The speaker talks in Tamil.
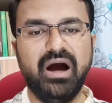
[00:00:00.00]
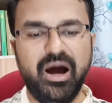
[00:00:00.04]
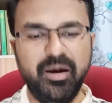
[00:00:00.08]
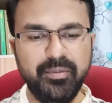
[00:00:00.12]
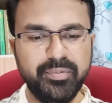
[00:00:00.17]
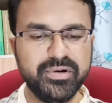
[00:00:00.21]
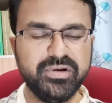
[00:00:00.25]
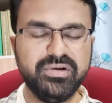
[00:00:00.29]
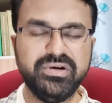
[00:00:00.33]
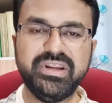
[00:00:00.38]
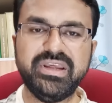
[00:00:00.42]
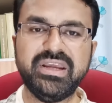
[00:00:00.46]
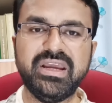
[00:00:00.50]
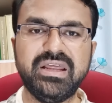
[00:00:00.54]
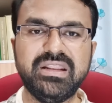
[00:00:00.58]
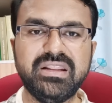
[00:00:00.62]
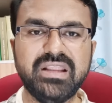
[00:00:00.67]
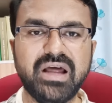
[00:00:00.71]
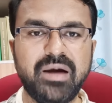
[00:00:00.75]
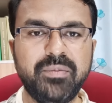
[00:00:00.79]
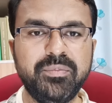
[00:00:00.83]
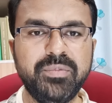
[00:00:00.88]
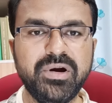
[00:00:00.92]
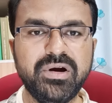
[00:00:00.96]
அப்புறம் நீங்கள்
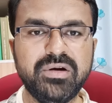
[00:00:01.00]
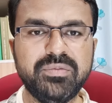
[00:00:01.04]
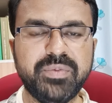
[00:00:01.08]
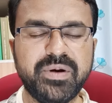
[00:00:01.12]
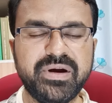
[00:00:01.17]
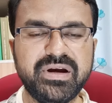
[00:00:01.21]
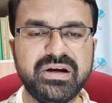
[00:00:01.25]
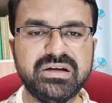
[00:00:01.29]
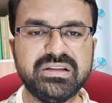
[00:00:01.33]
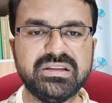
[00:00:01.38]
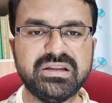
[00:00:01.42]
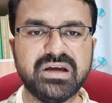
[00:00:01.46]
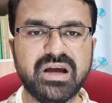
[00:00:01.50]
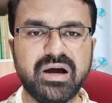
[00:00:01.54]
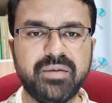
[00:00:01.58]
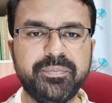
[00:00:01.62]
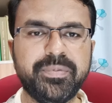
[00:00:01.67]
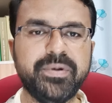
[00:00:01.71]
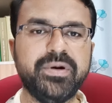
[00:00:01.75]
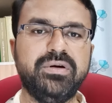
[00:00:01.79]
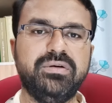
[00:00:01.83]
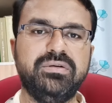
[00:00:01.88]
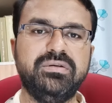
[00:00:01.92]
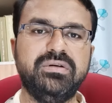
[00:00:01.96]
இந்த அப்லோட்
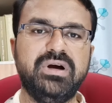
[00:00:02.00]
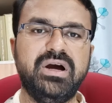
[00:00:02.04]
பண்ணினதுக்கு